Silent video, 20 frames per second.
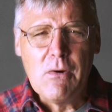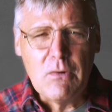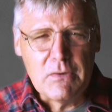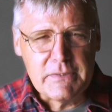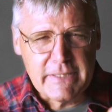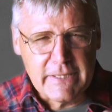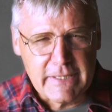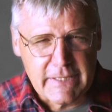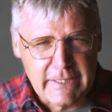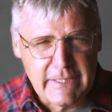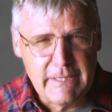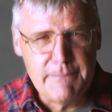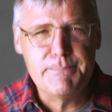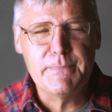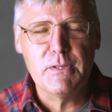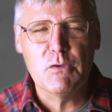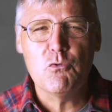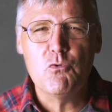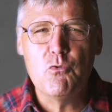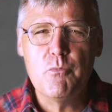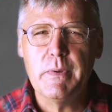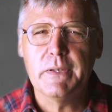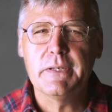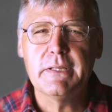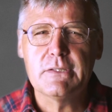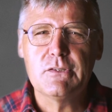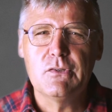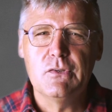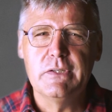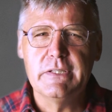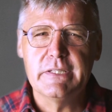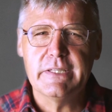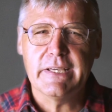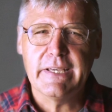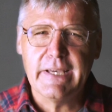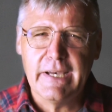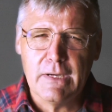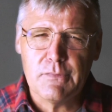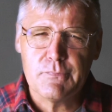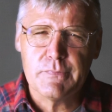und er gibt dir übernatürliche
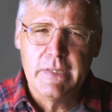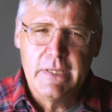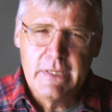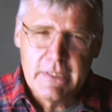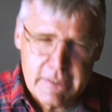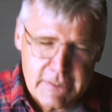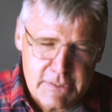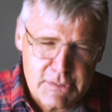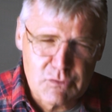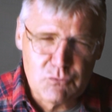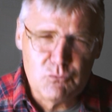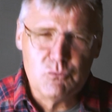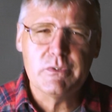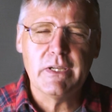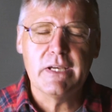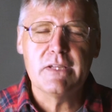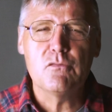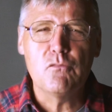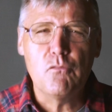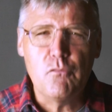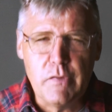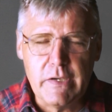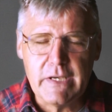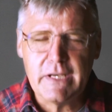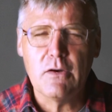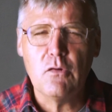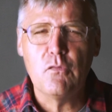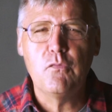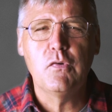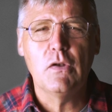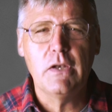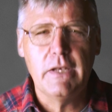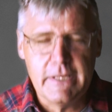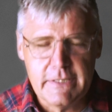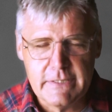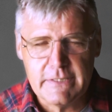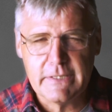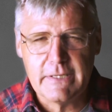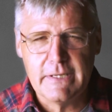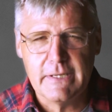Kraft, dass du deinen Weg auch
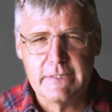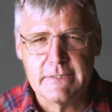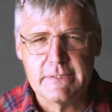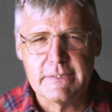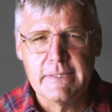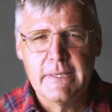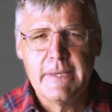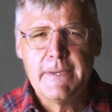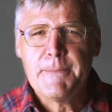vollenden kannst.